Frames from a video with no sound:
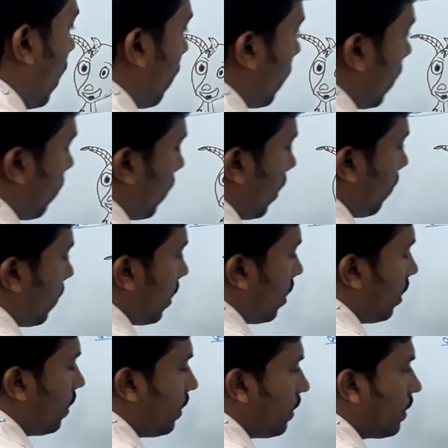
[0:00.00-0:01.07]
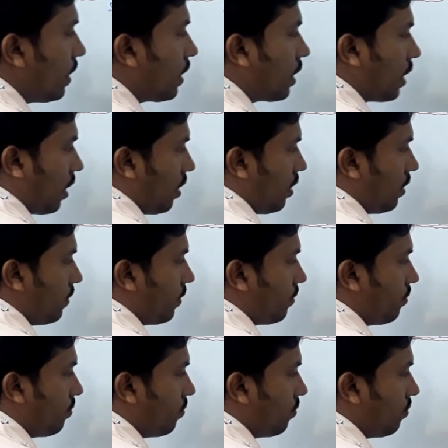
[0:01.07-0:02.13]
पापा पापा ये क्या है
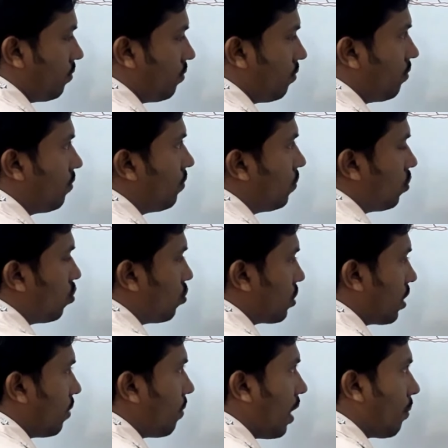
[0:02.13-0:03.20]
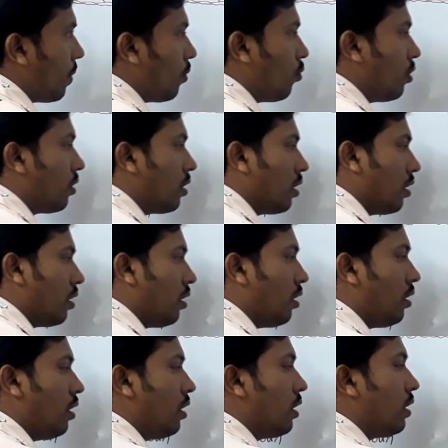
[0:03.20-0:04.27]
तो उसके पापा बोलते हैं
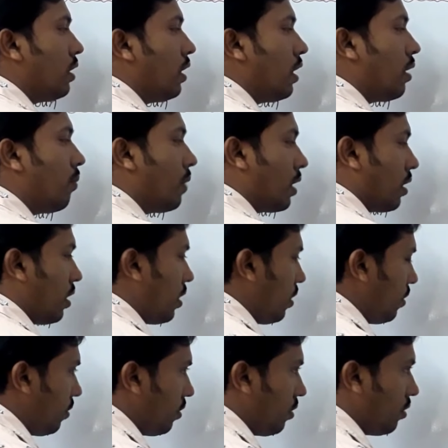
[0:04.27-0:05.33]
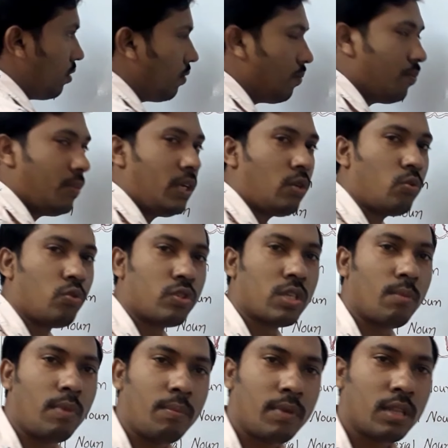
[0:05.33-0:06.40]
ये एक बकरा है फिर कुछ
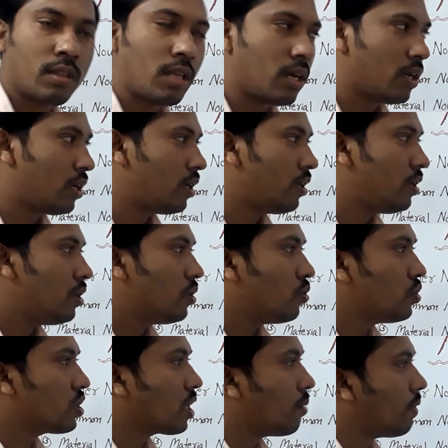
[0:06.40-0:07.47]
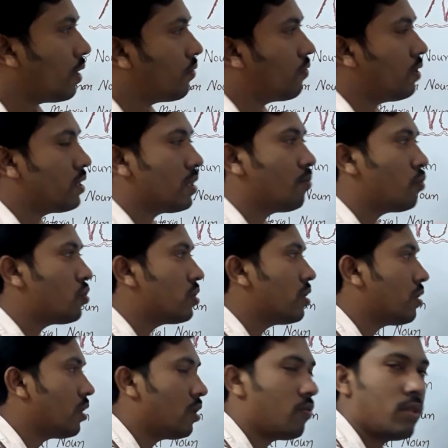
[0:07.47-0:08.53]
समय बीतता है उसके बाद फिर से पूछ
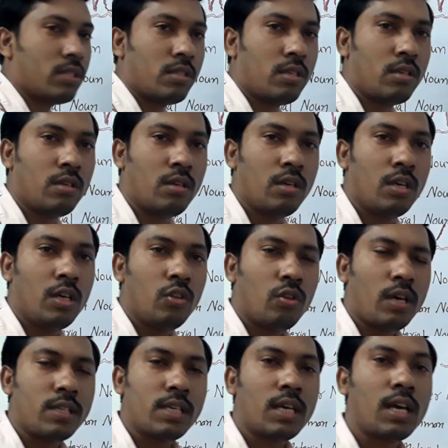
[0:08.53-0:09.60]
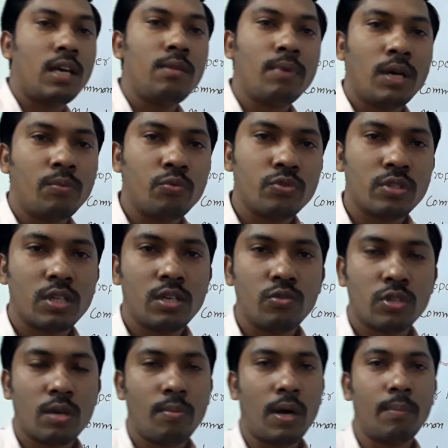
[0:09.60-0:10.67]
देते हैं वैसे तो ऐसे कई बार पूछते हैं
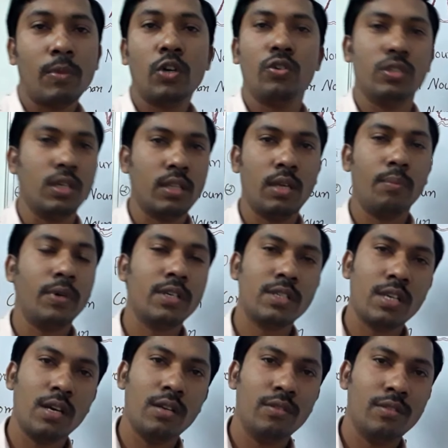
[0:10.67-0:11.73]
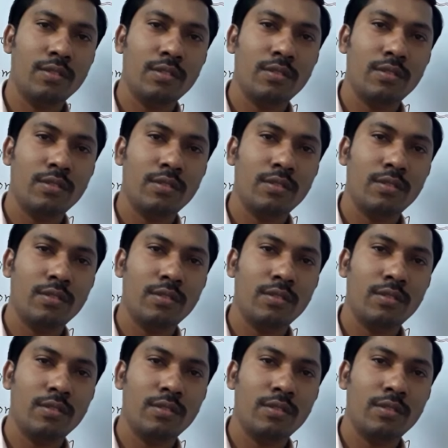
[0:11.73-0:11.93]
उसके पापा हो जाते हैं परेशान